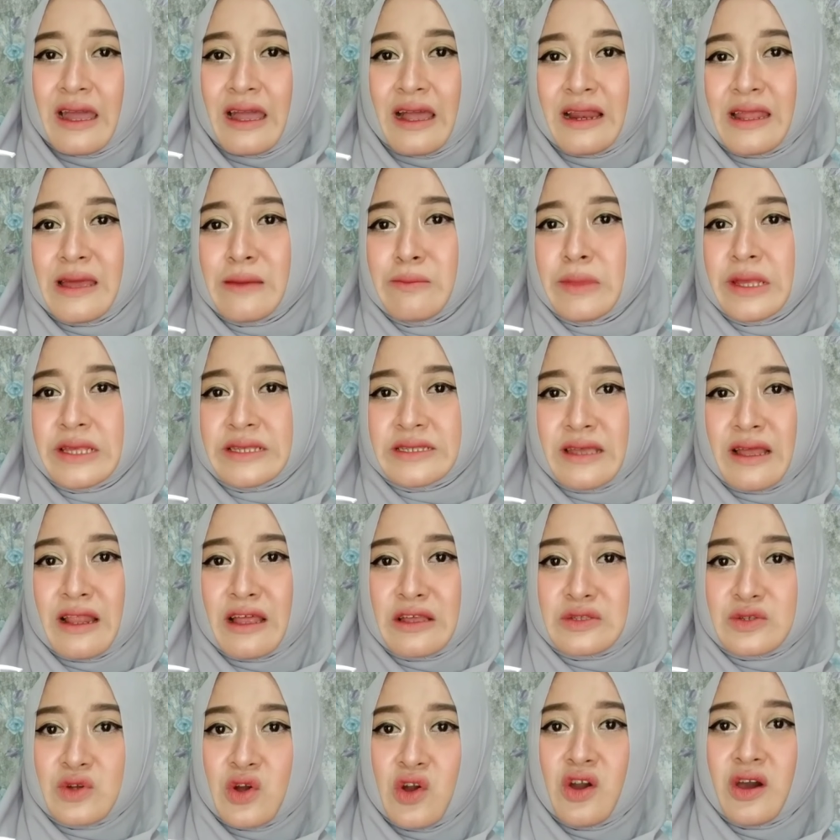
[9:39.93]
Kalian bisa
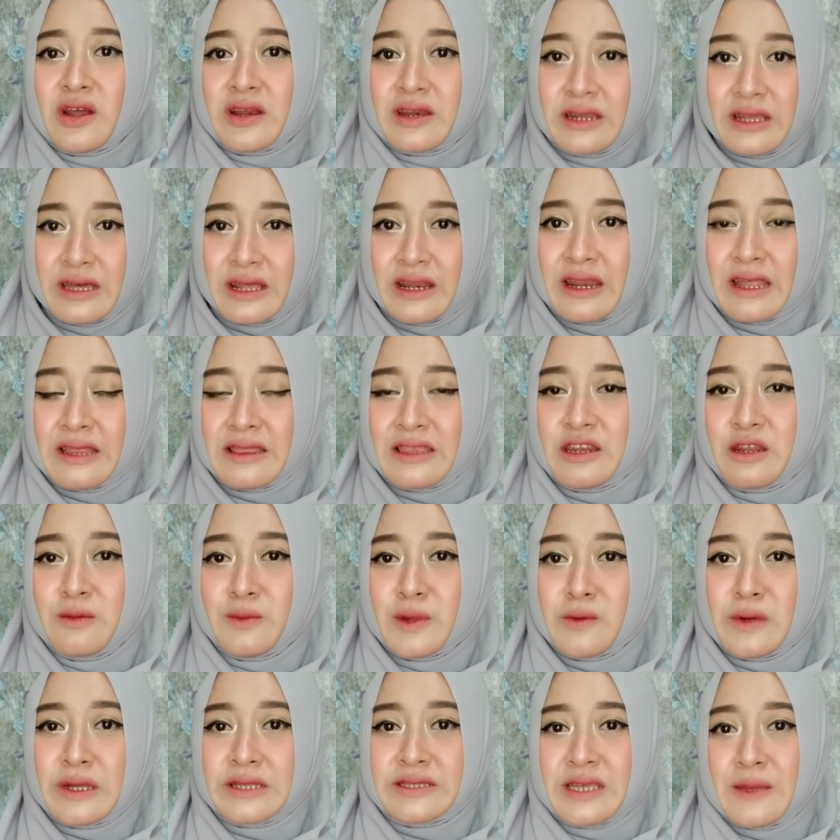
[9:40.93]
langsung order nanti
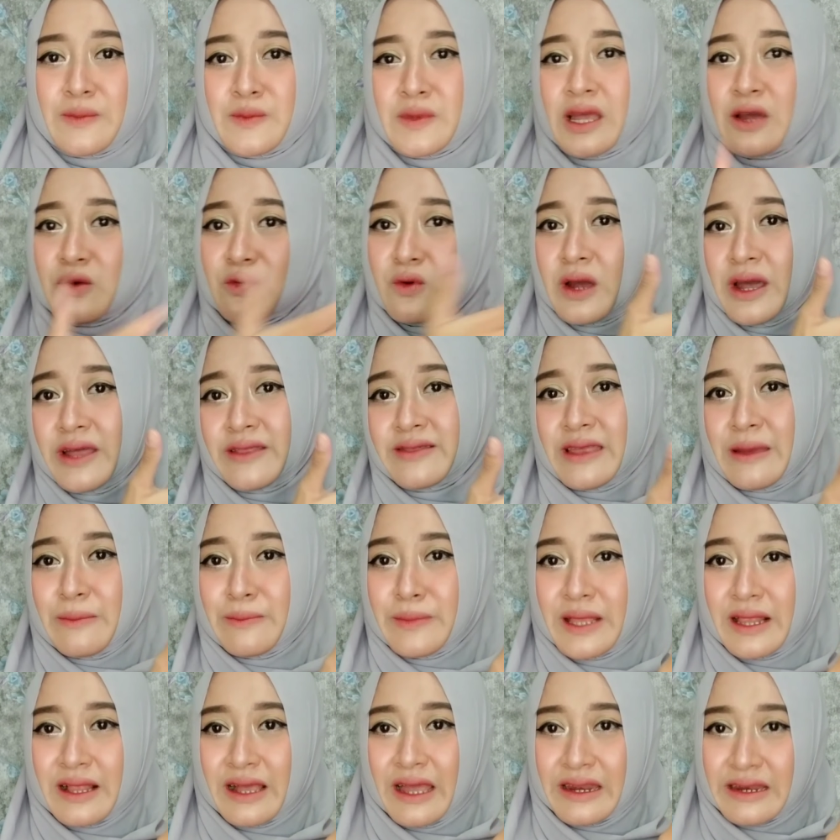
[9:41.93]
nomor WhatsAppnya aku akan
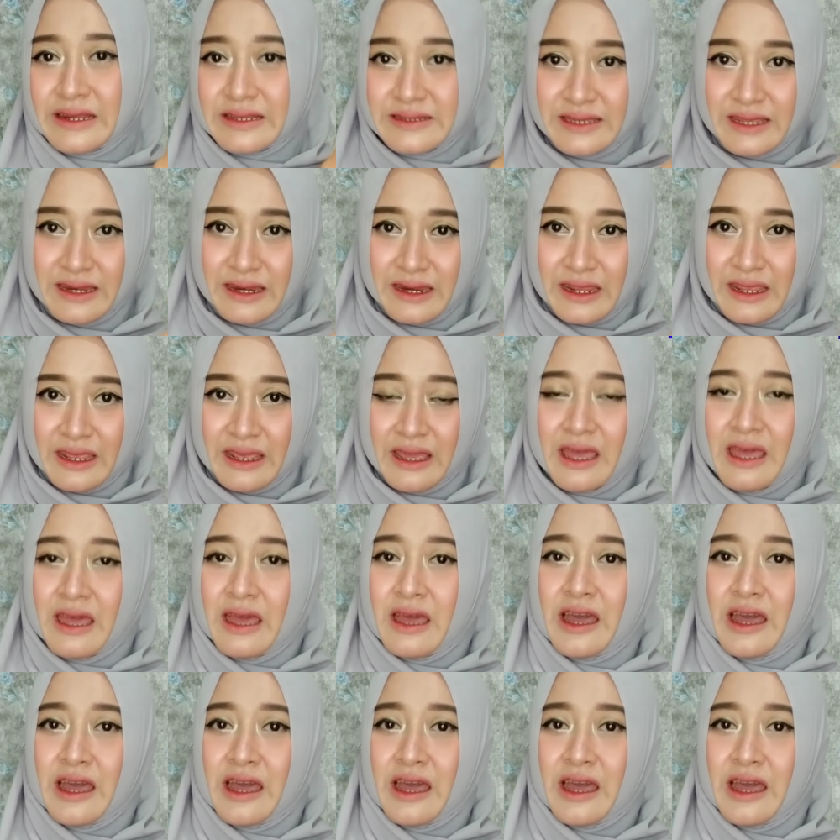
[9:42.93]
tampilkan di sini